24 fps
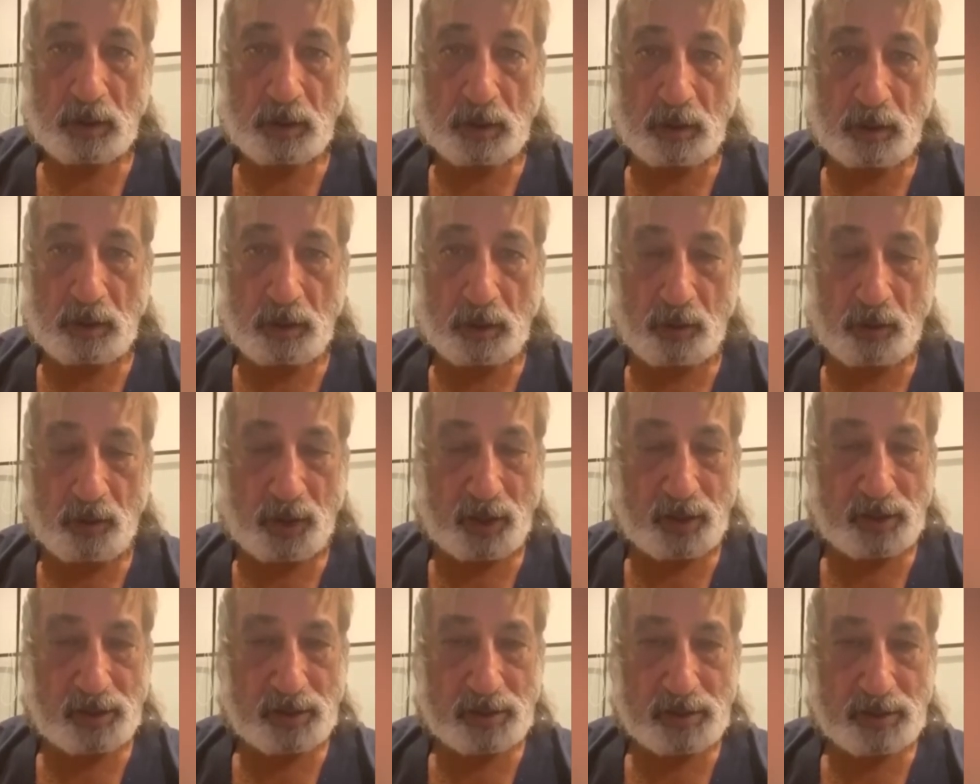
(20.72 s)

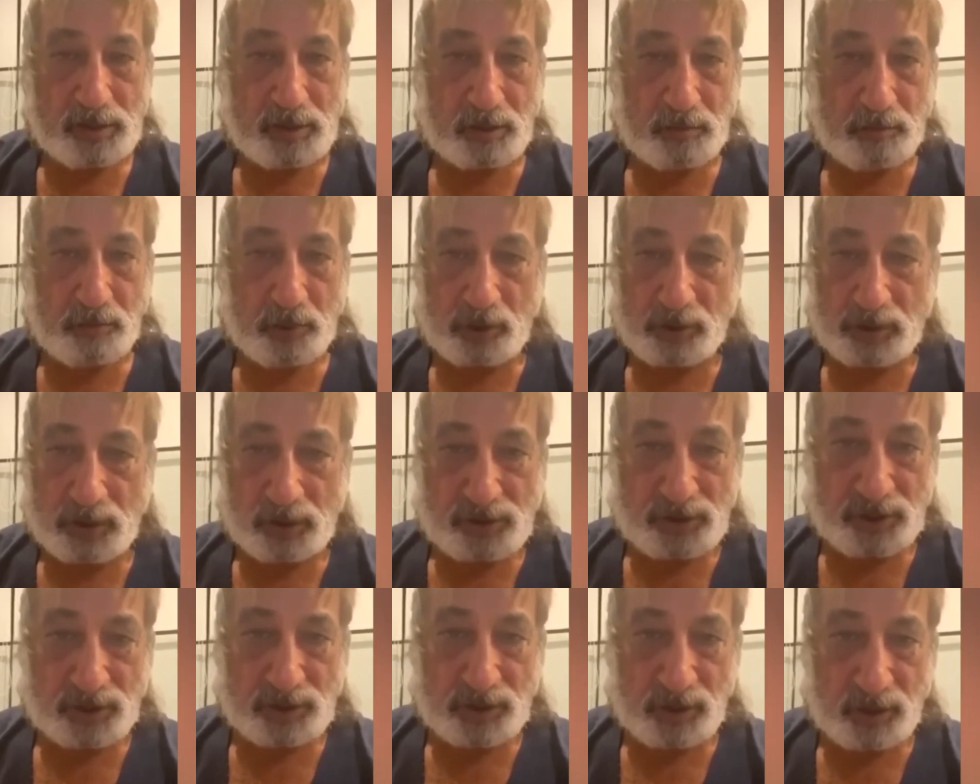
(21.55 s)
कोरोना से बहुत
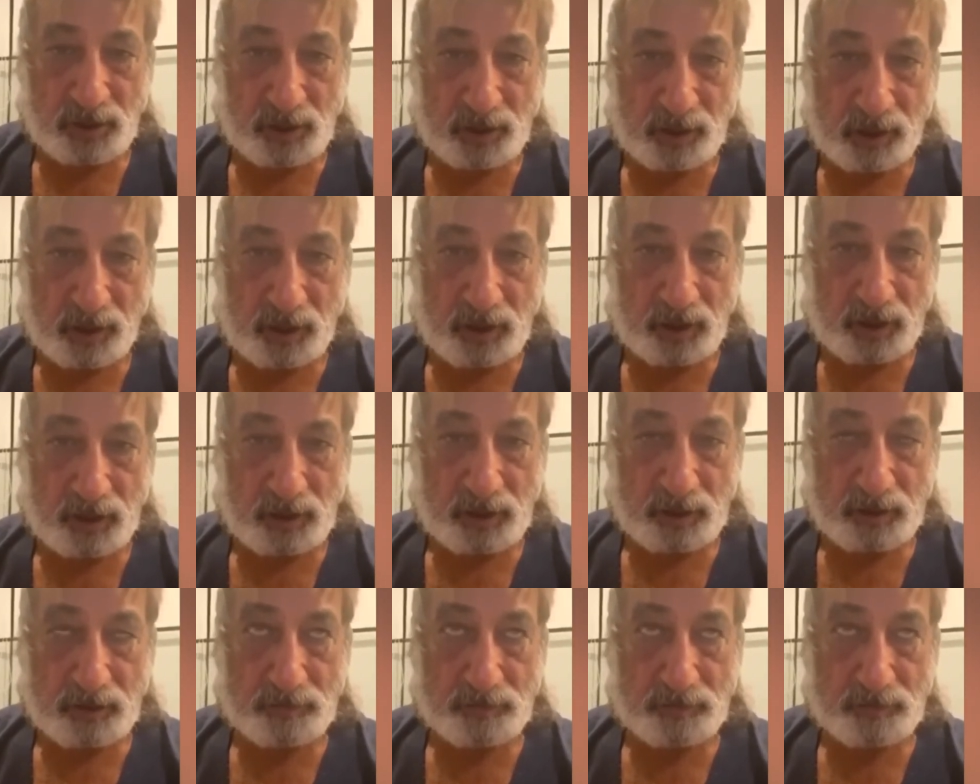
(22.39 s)
अच्छे से लड़ रहा है